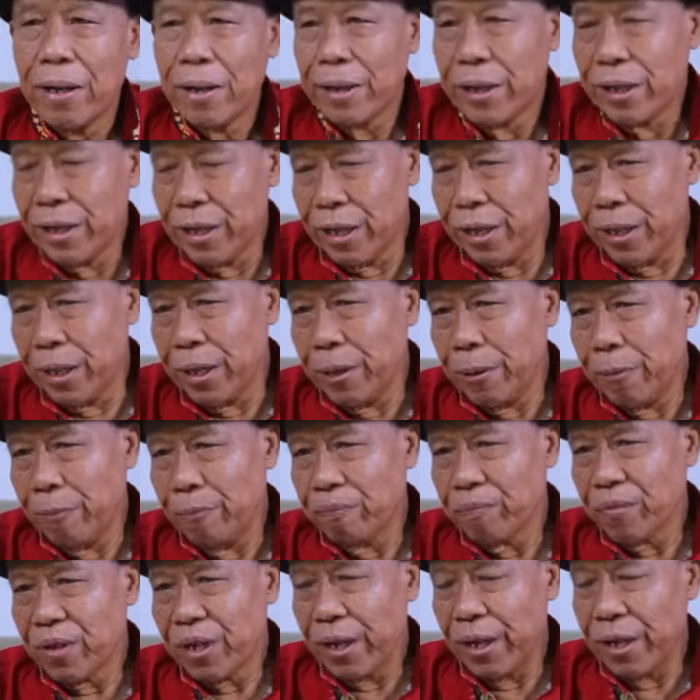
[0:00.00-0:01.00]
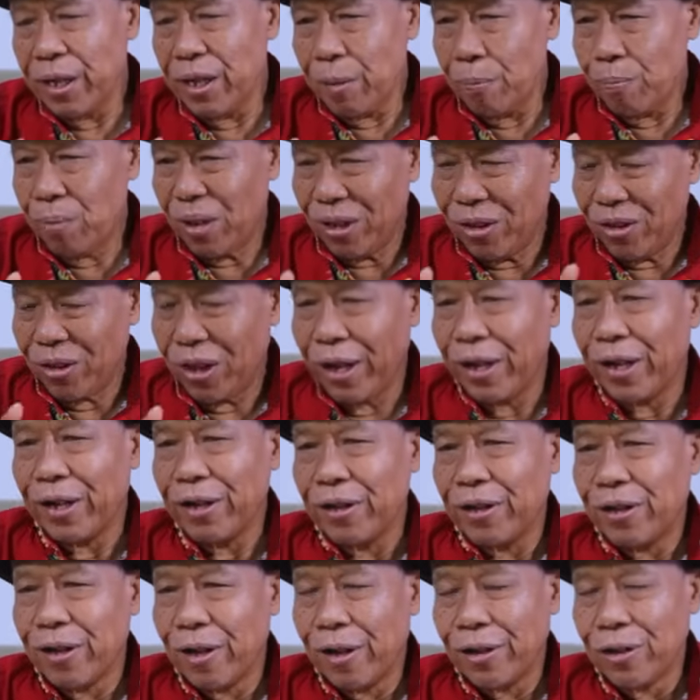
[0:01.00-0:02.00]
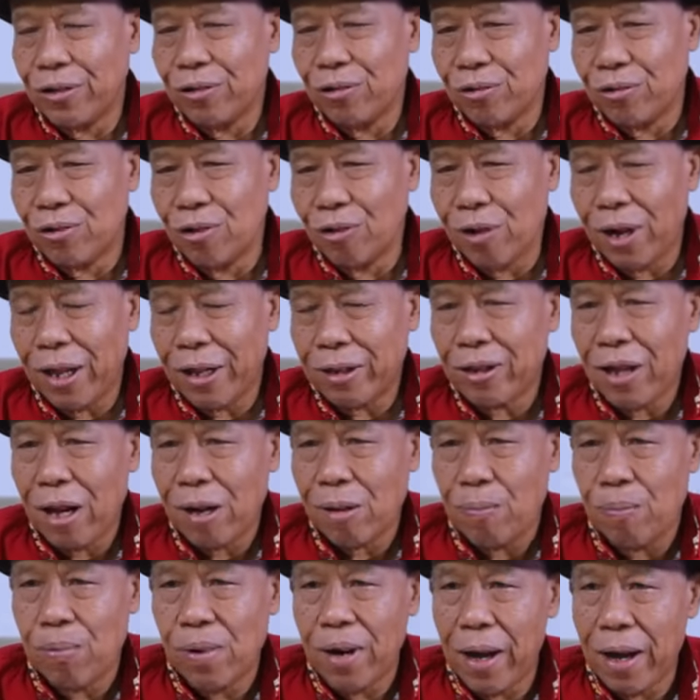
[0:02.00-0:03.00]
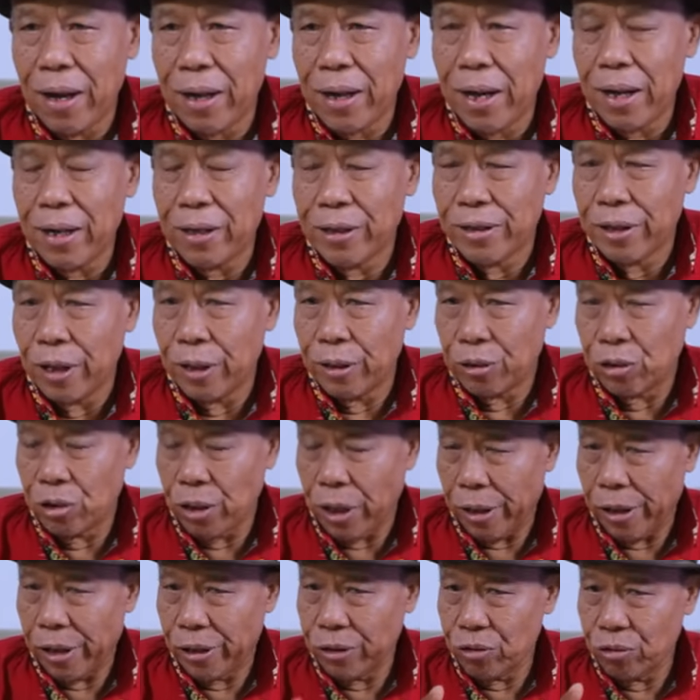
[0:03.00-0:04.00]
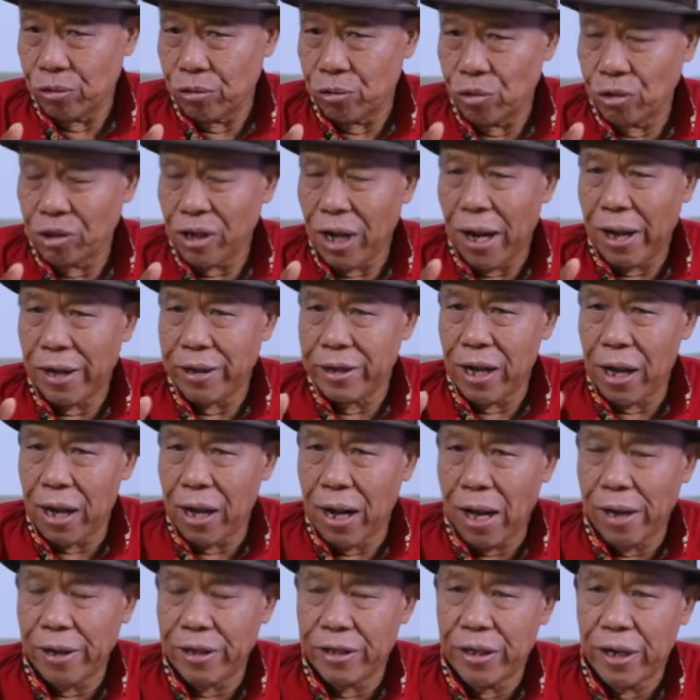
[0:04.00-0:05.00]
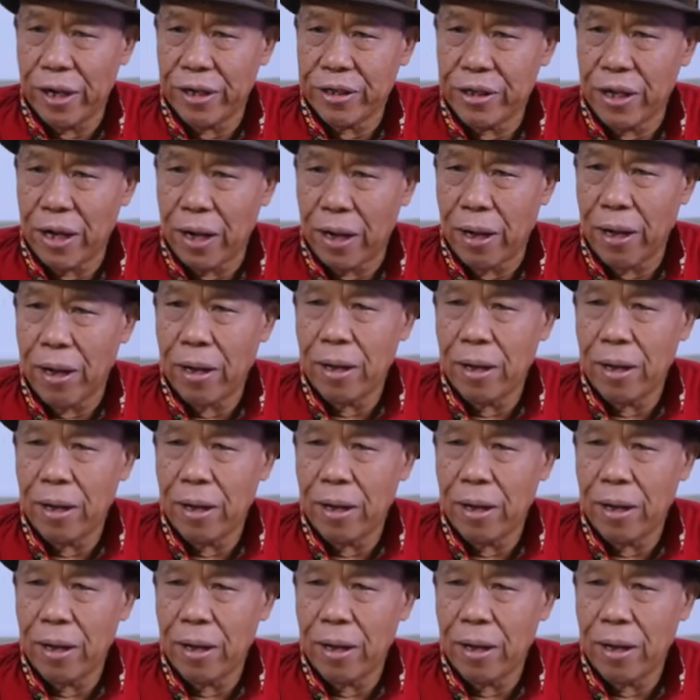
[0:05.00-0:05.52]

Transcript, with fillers: Ini ini penting dari sudut latar belakang dan dari sudut karya-karyanya.